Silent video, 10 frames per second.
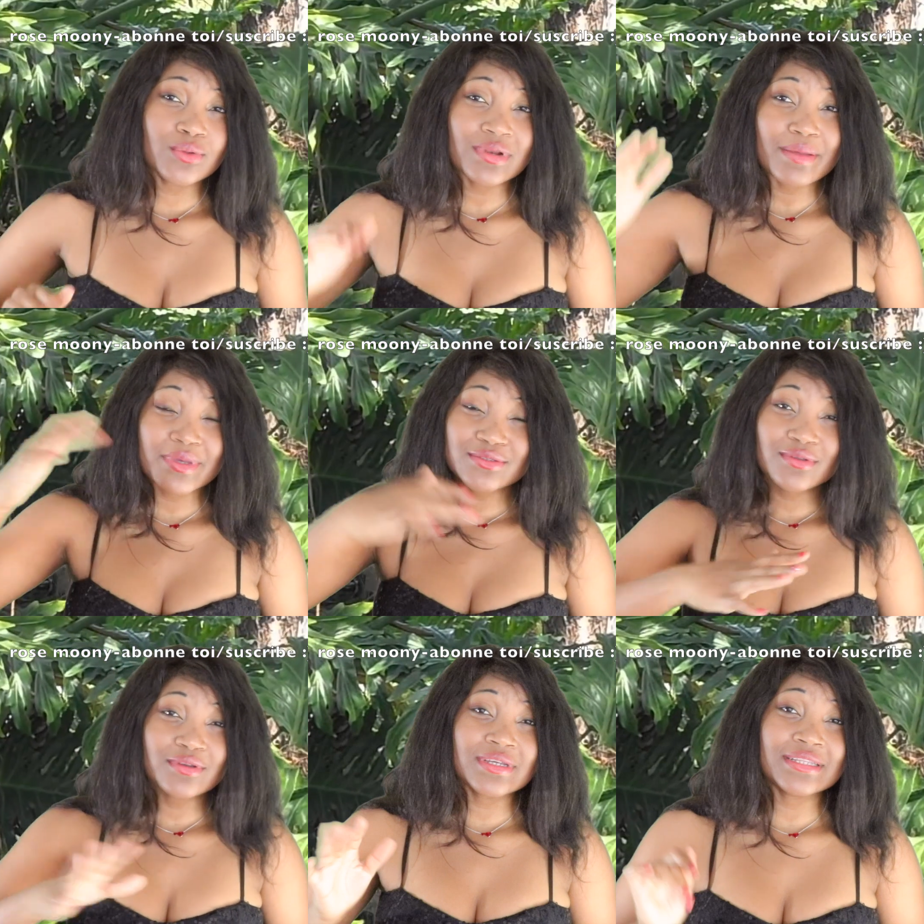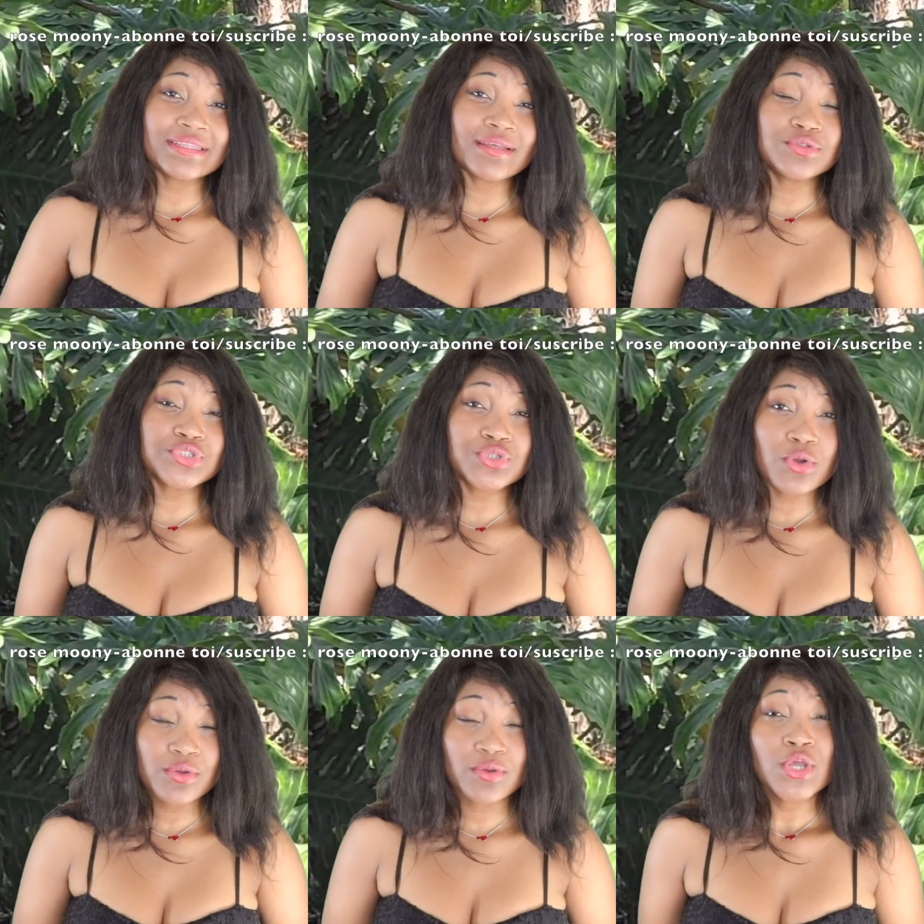Donc la personne rentre en état de
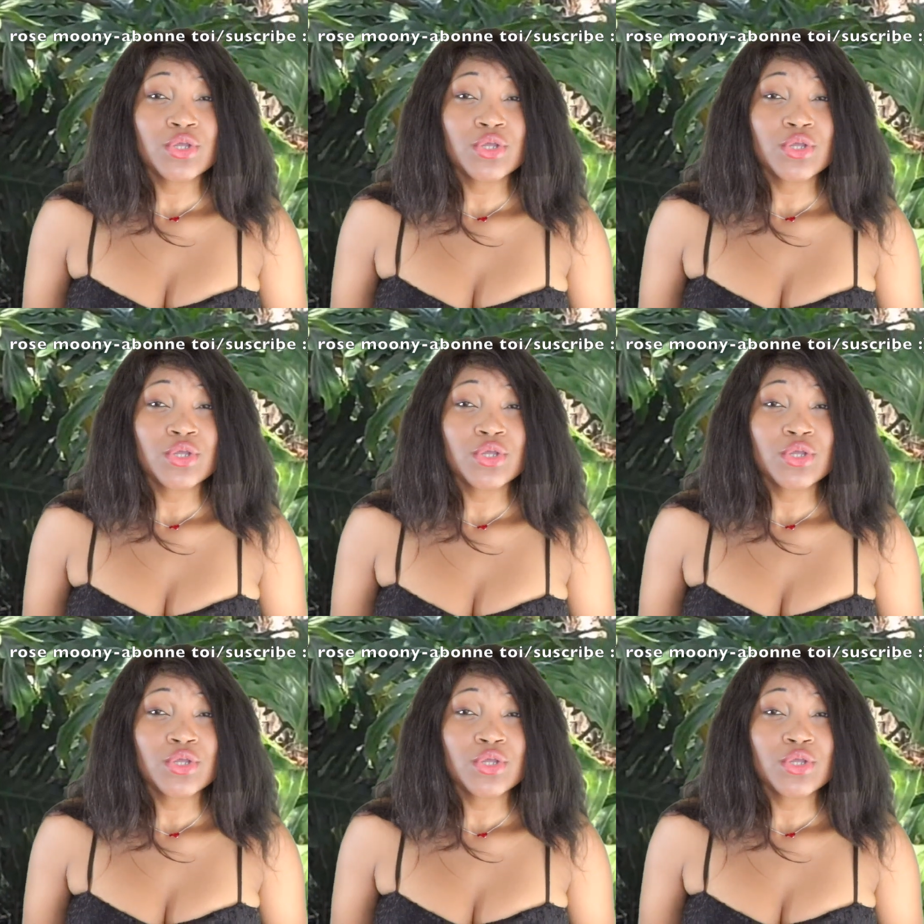choc.